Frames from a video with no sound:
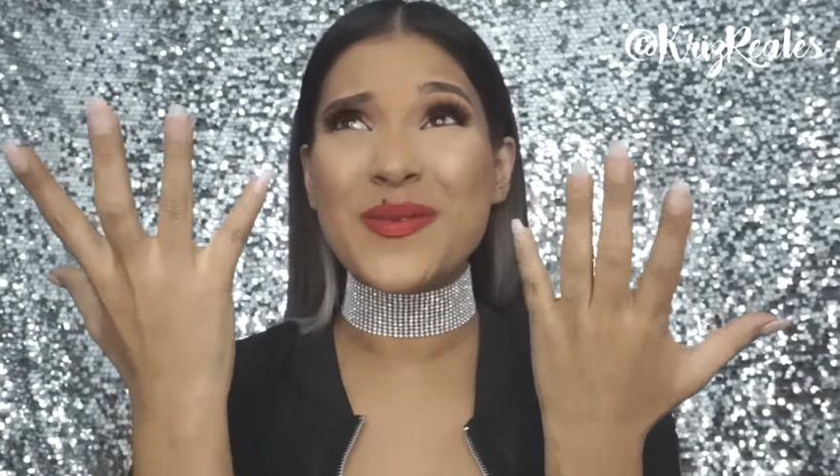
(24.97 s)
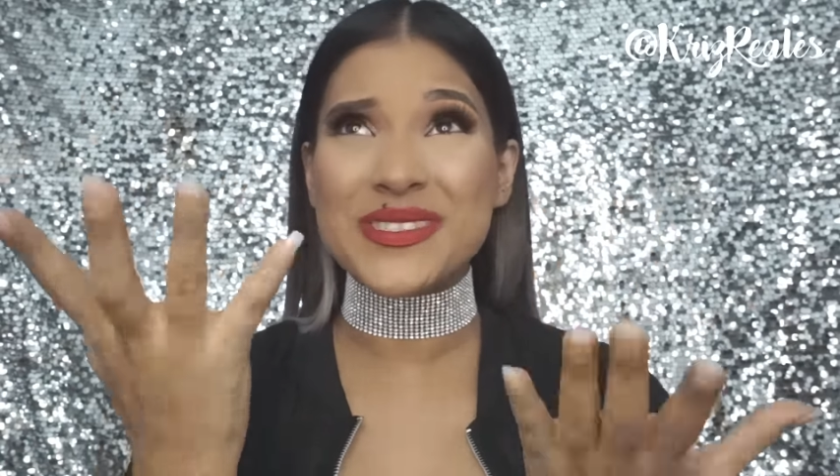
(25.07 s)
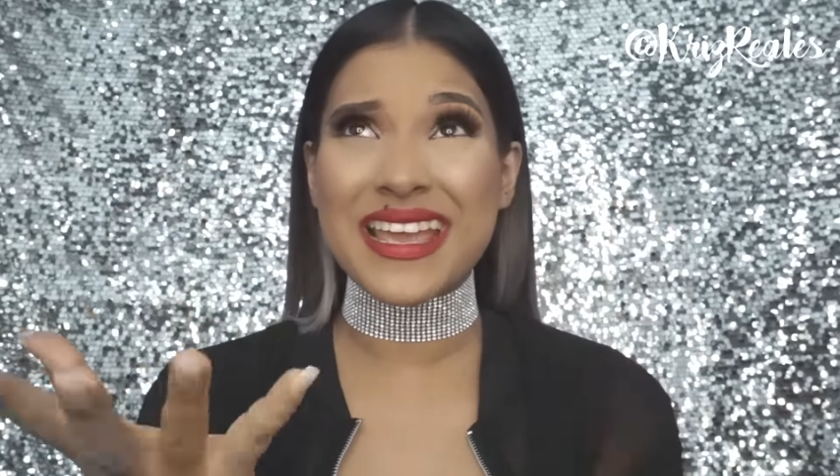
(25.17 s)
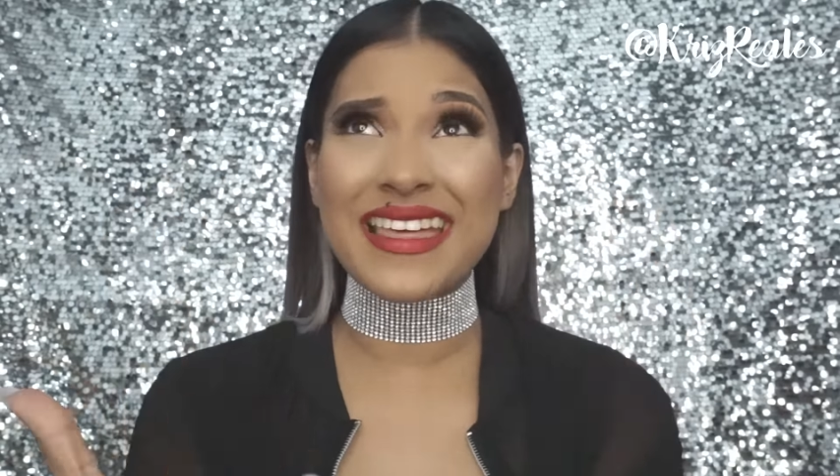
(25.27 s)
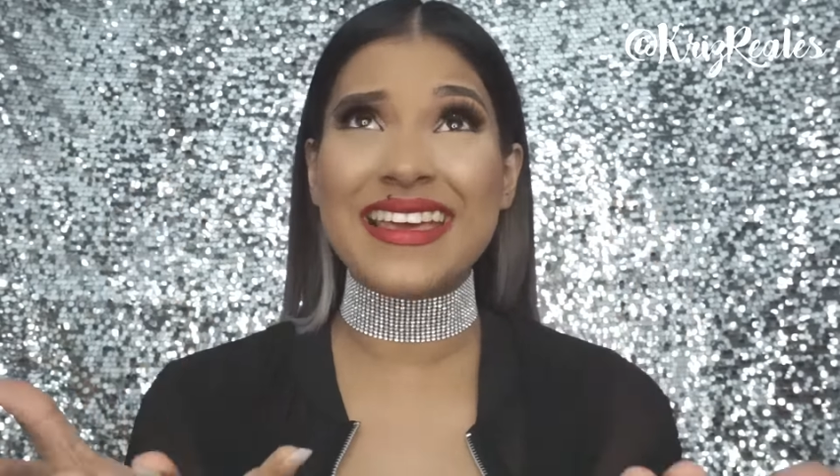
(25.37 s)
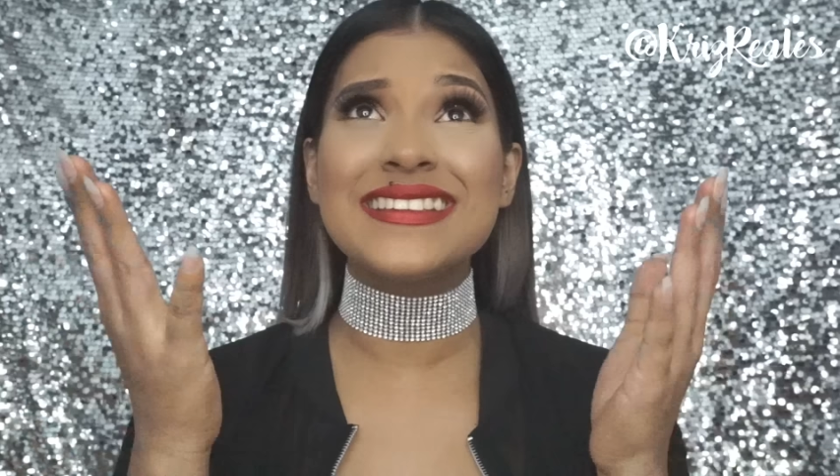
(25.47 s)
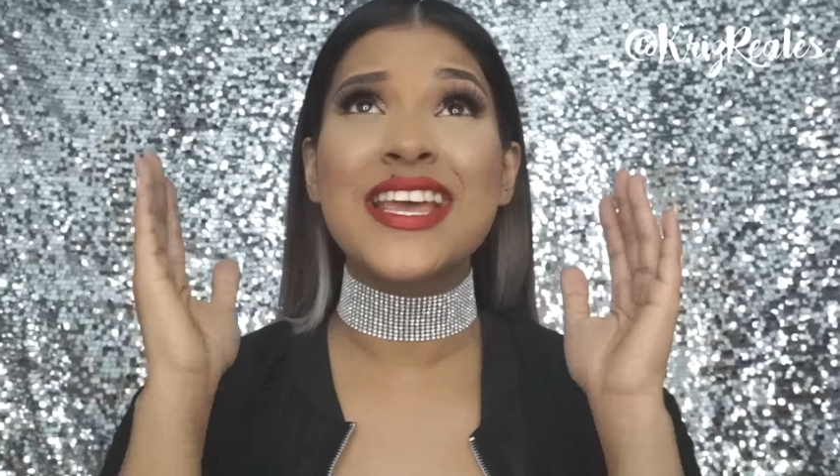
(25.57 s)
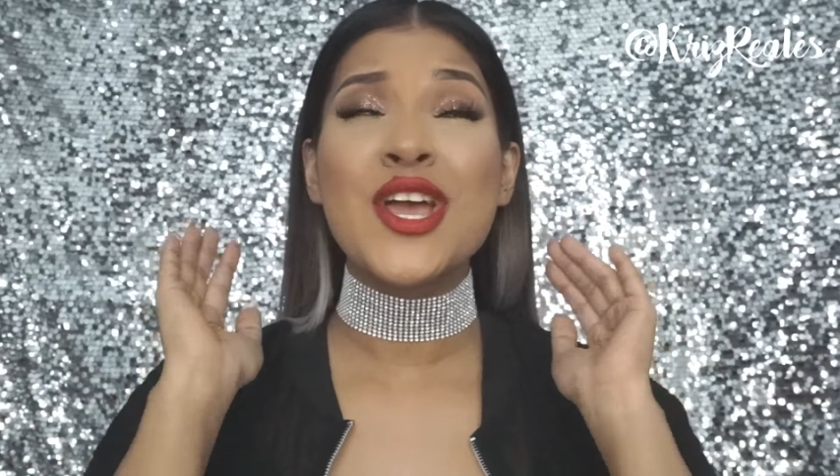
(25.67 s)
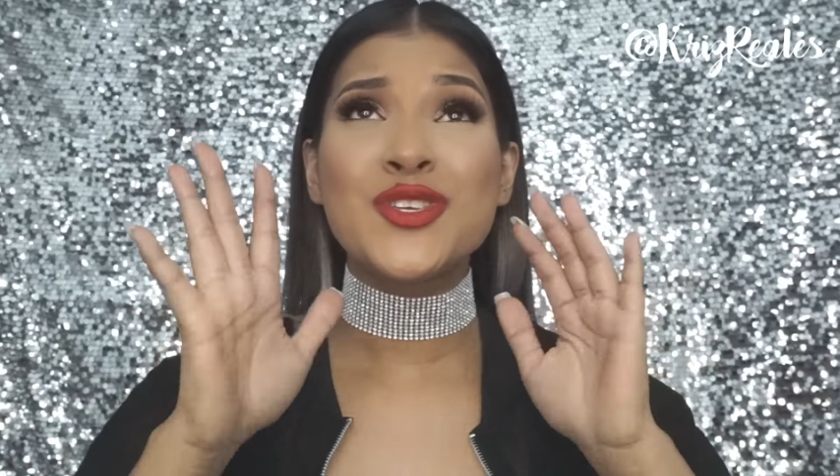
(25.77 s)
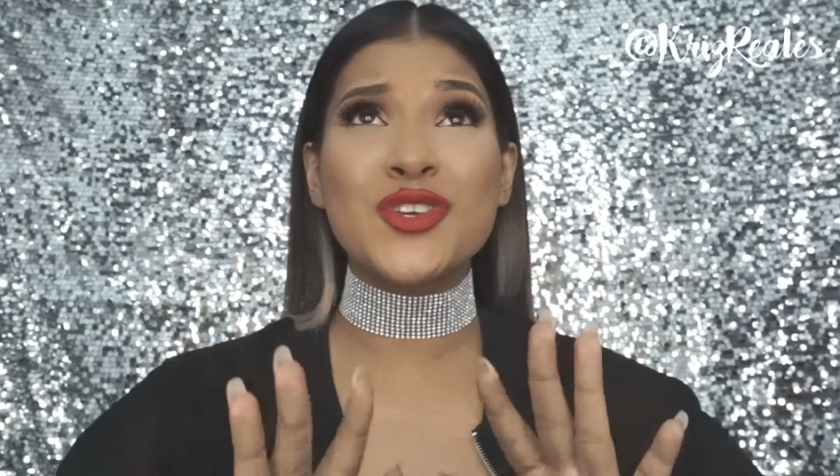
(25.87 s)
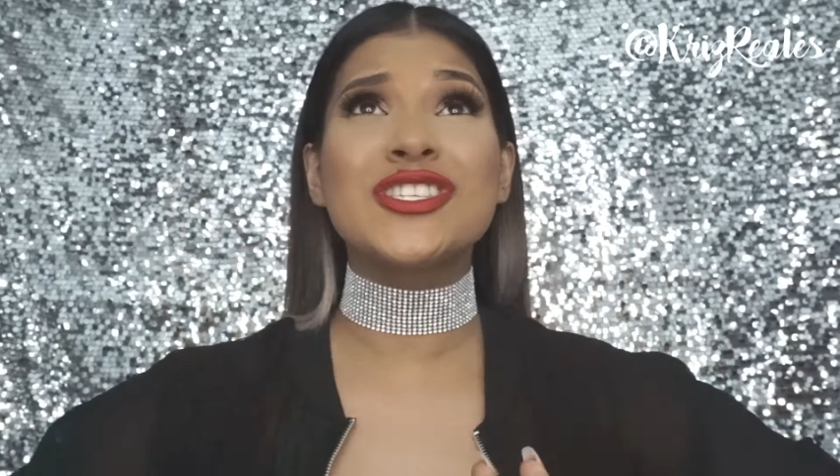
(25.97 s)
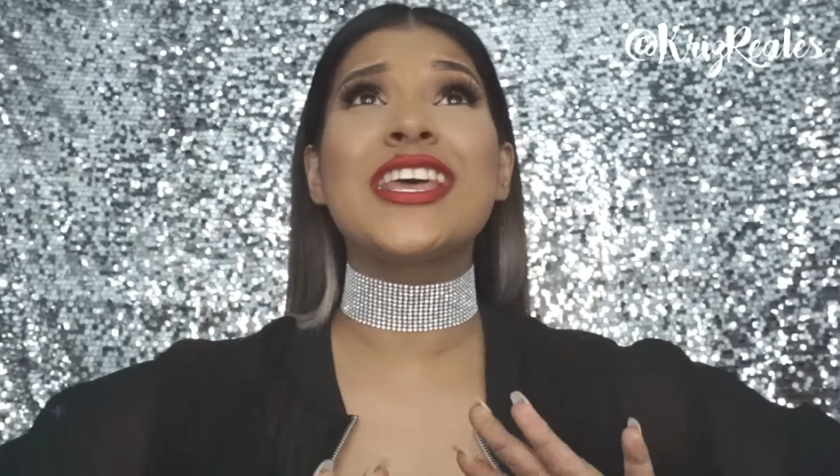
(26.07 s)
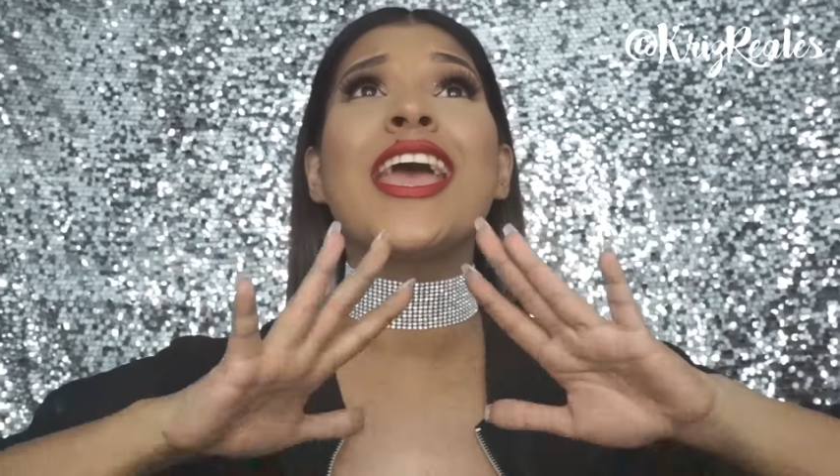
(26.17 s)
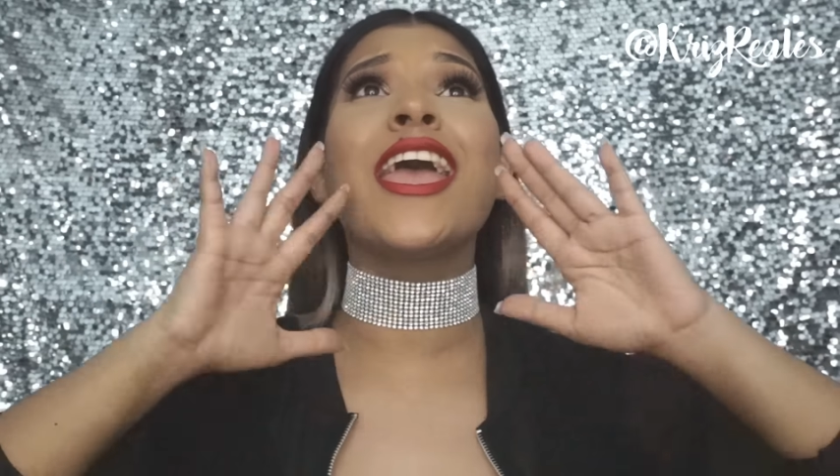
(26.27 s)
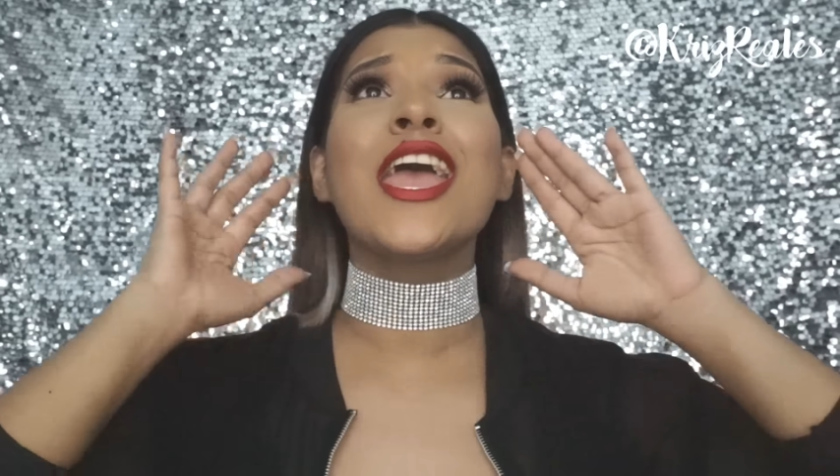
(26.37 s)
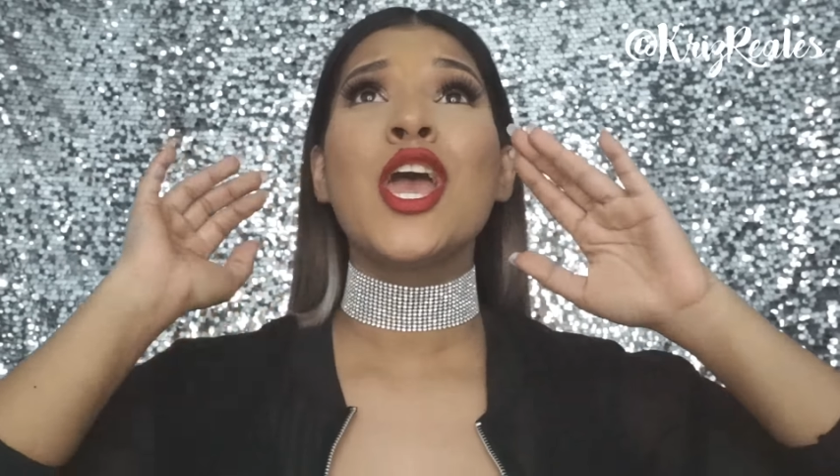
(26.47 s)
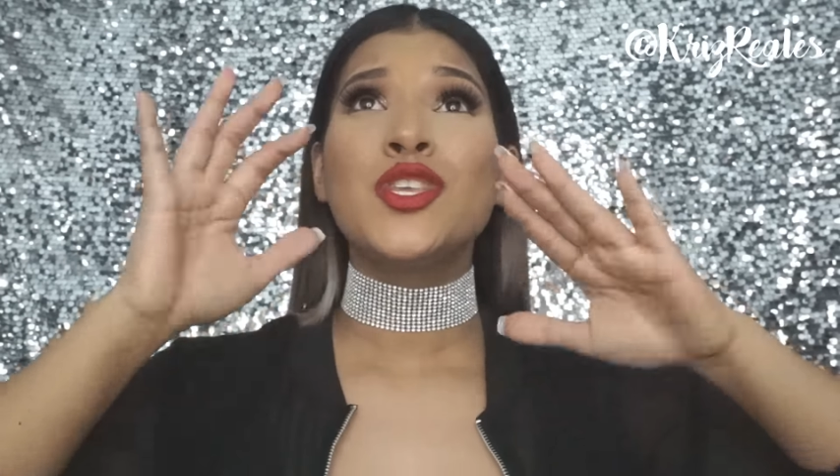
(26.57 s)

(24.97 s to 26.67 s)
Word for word: ustedes Yo sé,